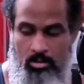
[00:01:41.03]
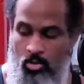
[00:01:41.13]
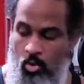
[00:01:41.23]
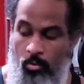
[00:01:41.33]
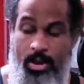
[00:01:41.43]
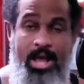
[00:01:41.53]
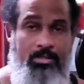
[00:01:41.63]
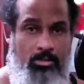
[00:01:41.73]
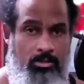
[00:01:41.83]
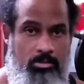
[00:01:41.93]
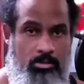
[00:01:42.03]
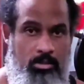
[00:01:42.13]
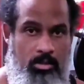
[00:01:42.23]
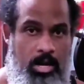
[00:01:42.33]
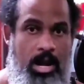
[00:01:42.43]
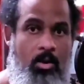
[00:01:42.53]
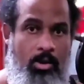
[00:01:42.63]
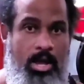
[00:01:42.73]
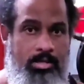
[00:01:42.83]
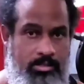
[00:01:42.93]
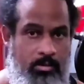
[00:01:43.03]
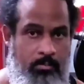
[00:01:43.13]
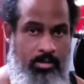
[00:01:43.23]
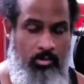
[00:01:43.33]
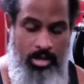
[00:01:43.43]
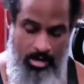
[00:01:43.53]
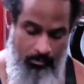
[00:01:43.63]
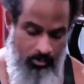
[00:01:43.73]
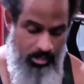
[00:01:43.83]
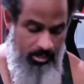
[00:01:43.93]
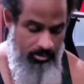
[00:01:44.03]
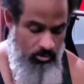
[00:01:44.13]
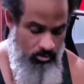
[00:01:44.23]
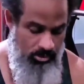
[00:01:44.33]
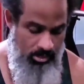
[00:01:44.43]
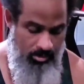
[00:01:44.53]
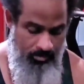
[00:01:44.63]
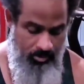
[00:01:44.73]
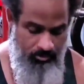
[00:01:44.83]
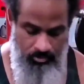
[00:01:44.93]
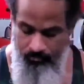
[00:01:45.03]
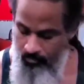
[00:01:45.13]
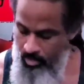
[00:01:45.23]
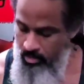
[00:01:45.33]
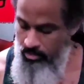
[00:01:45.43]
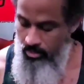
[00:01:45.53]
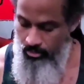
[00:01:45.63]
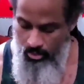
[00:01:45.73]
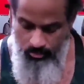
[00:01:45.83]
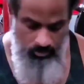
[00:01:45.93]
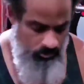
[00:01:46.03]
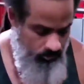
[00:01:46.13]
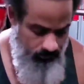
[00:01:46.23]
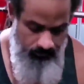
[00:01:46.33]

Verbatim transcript: los brazos a la hora de hacer pectorales. Porque ¿qué sucede, amigos? Si nosotros